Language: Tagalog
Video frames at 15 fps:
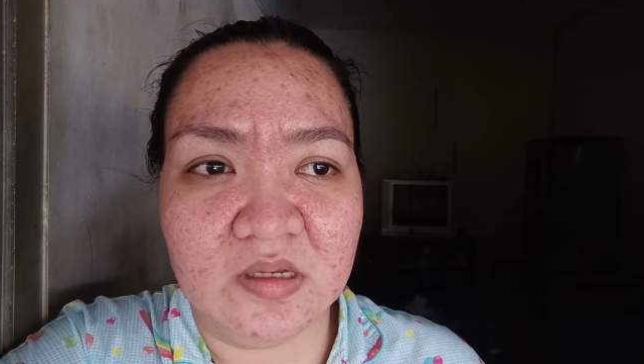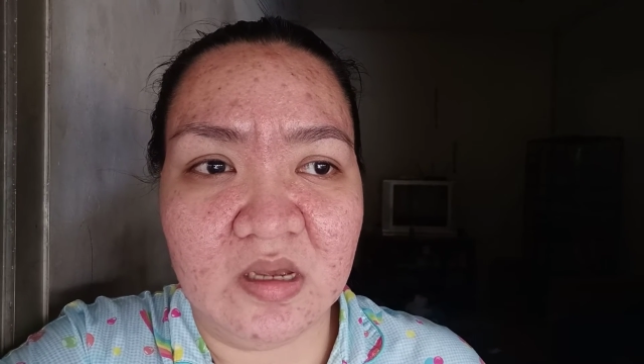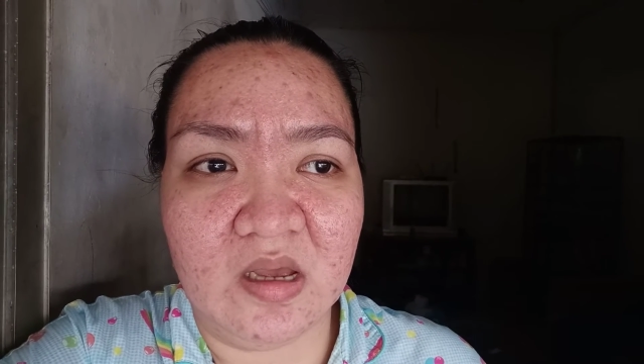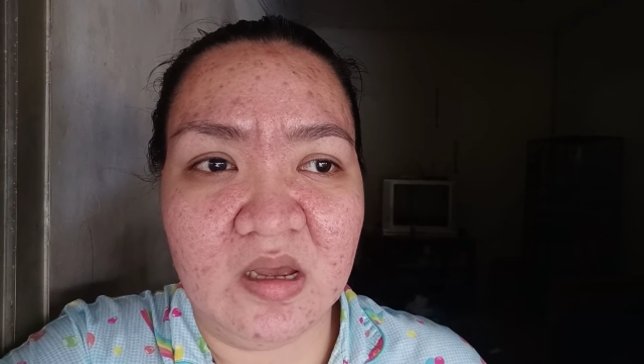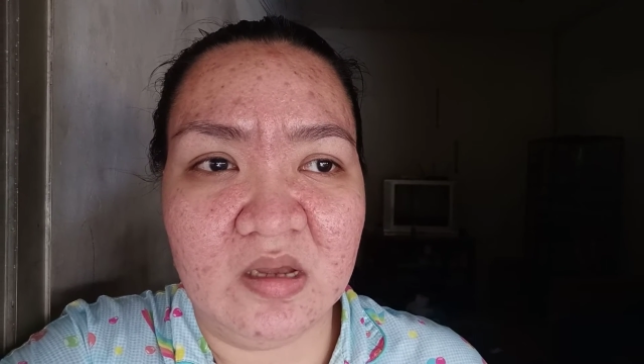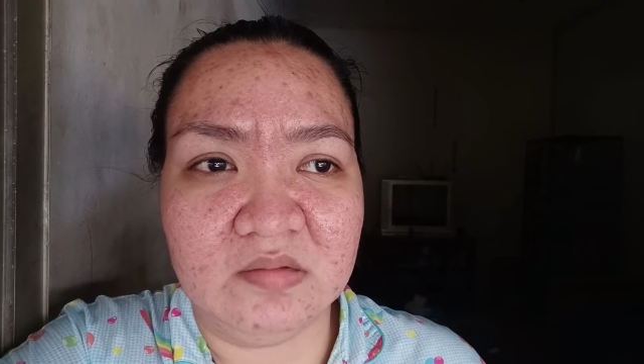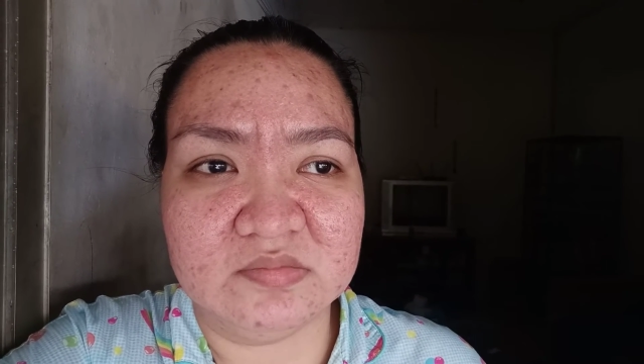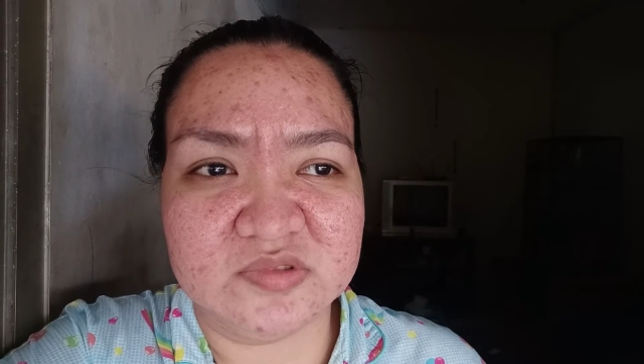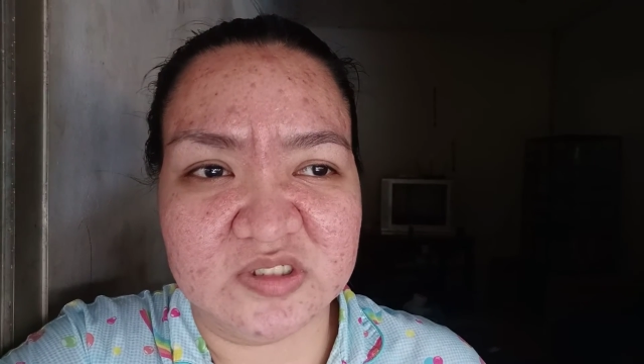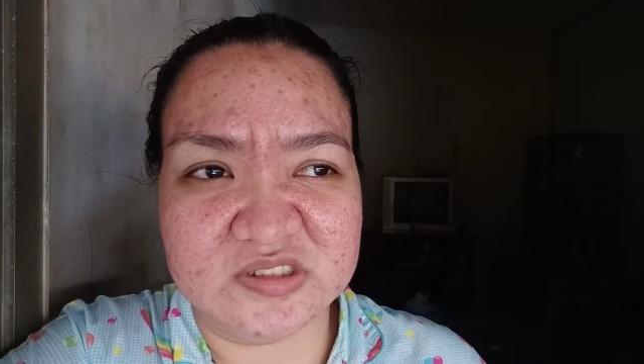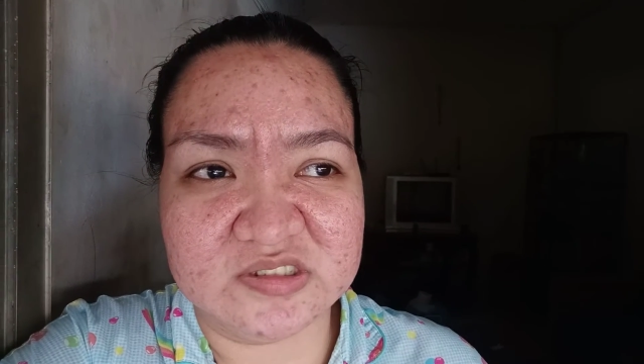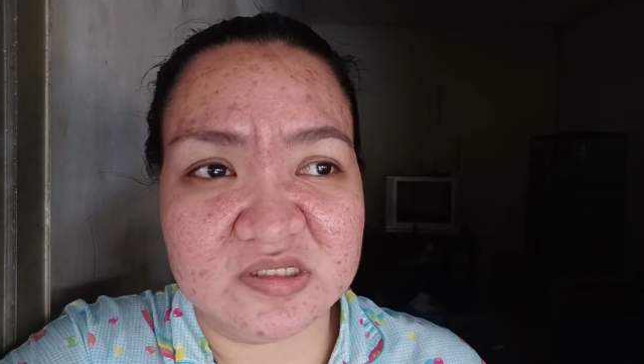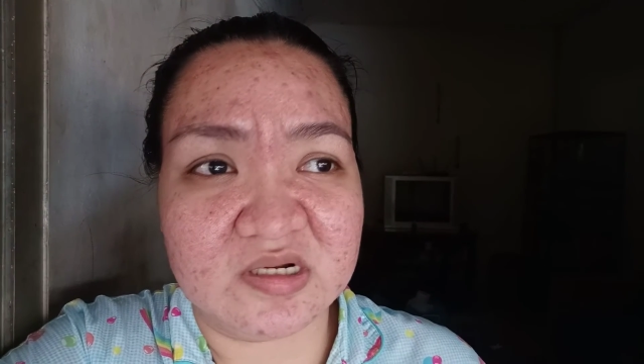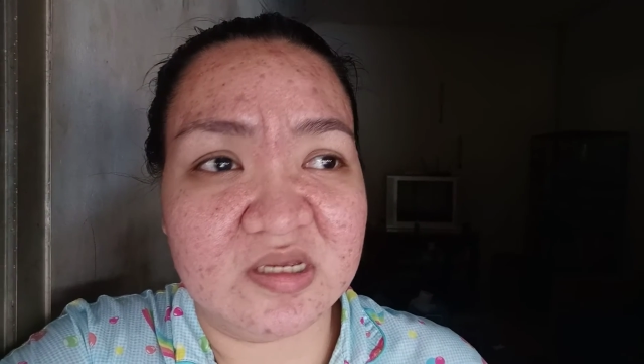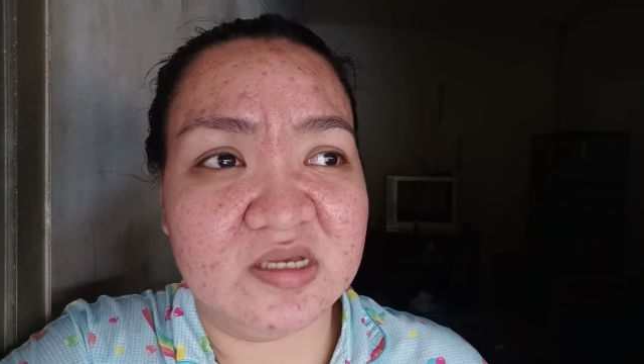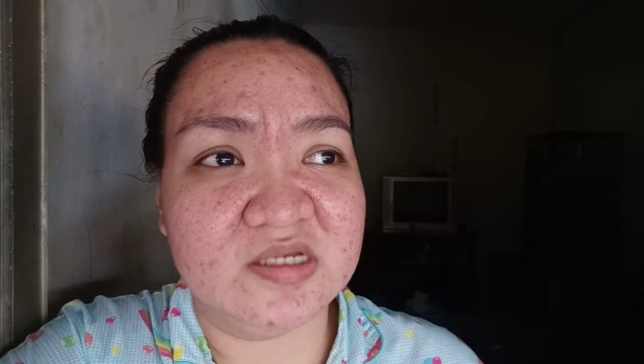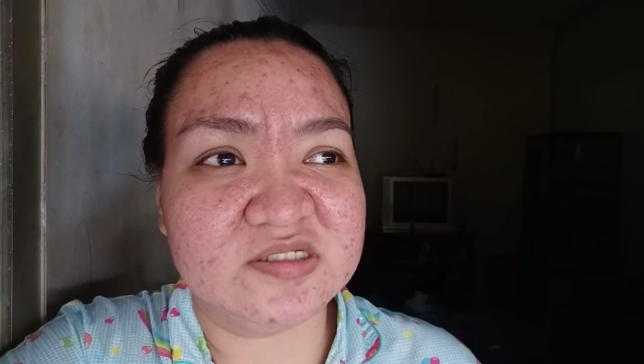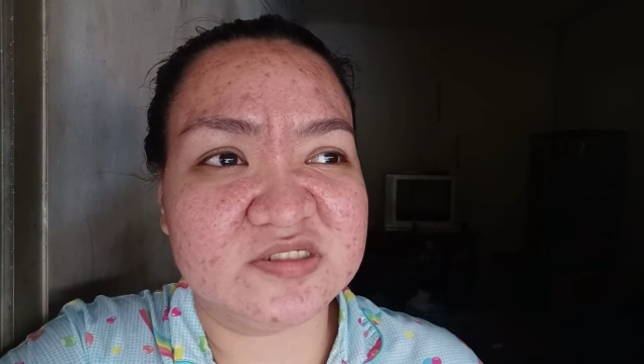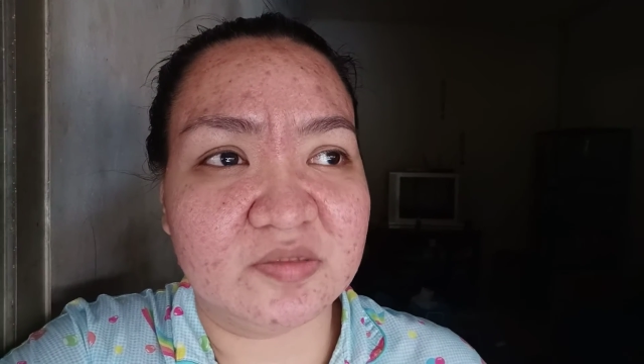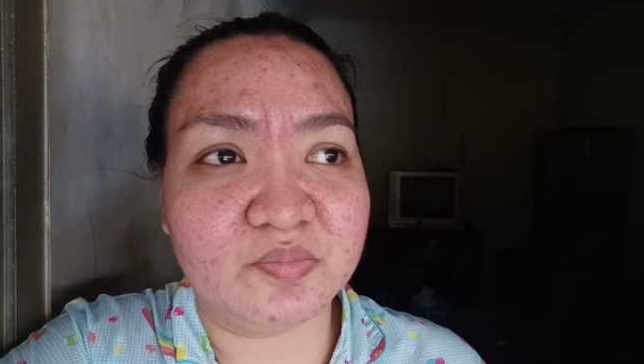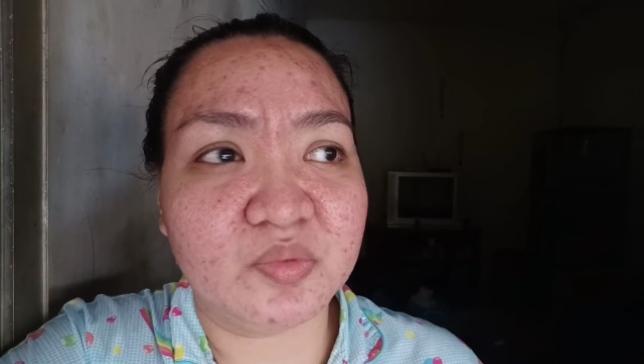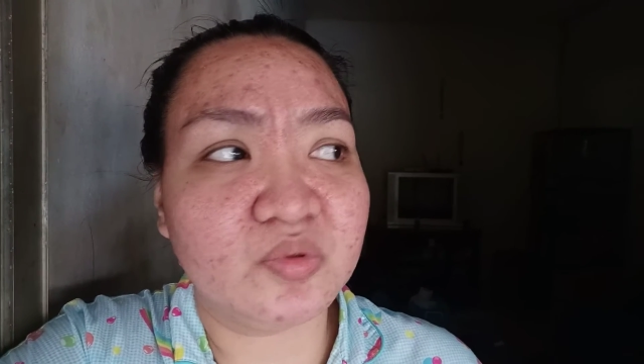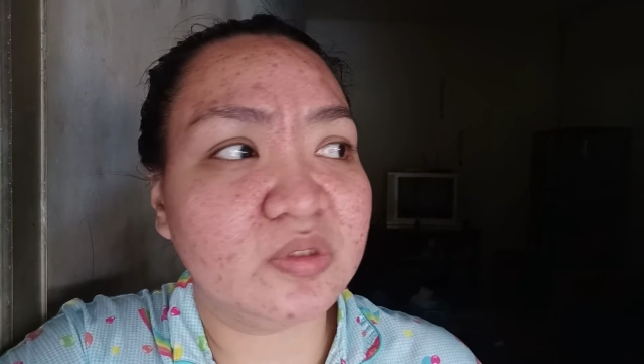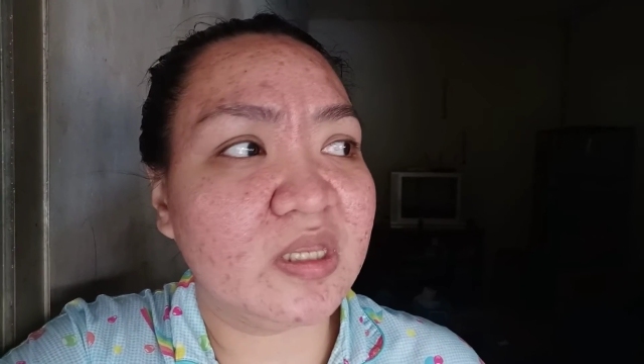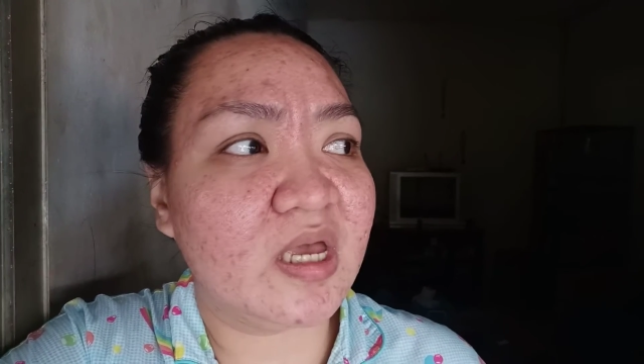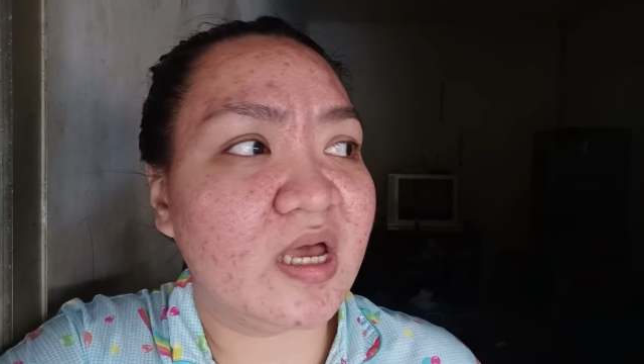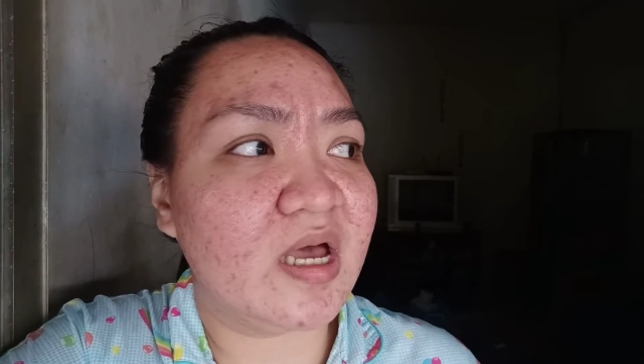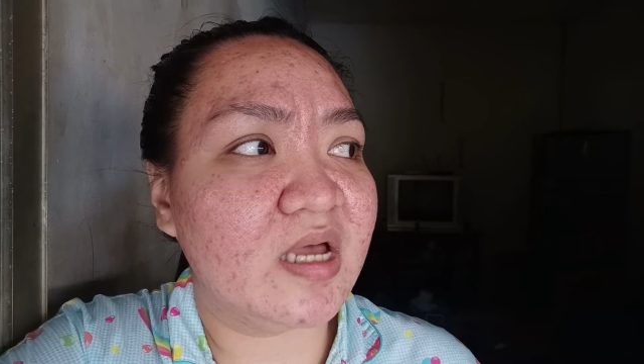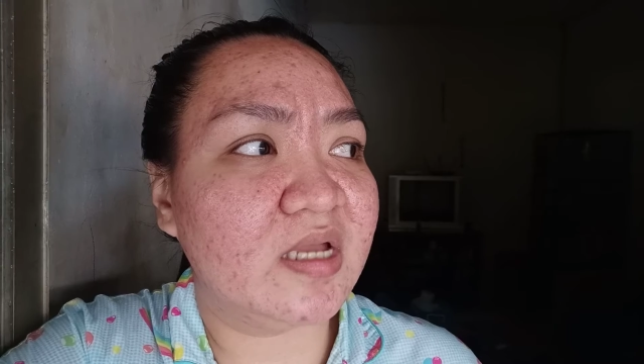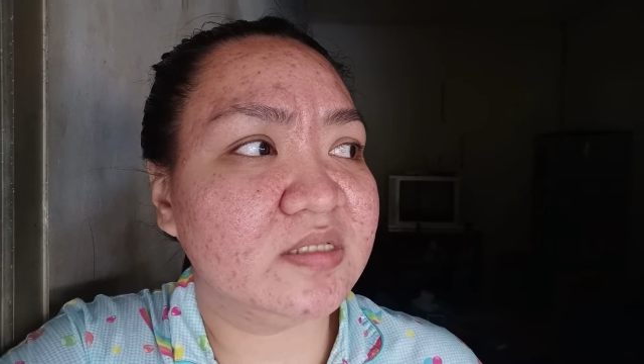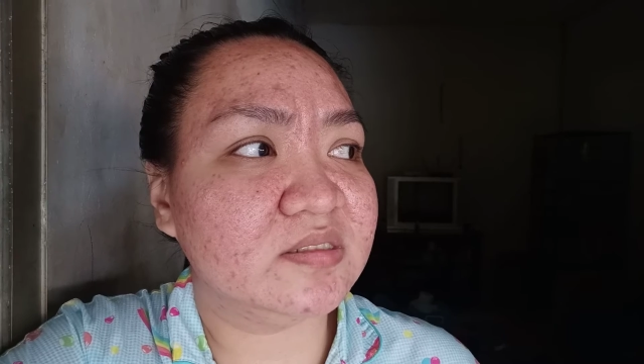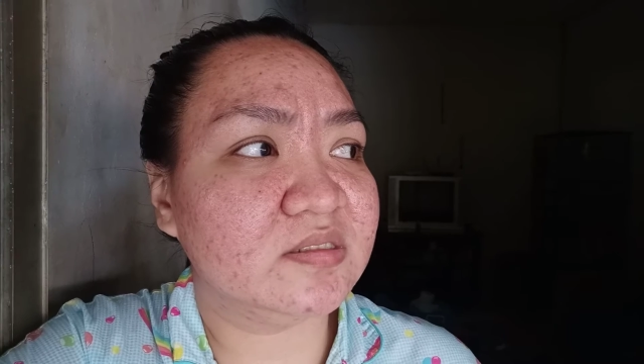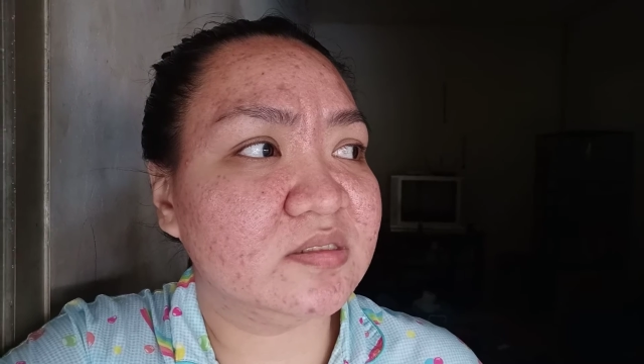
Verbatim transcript: um, sa stress, sa puyat,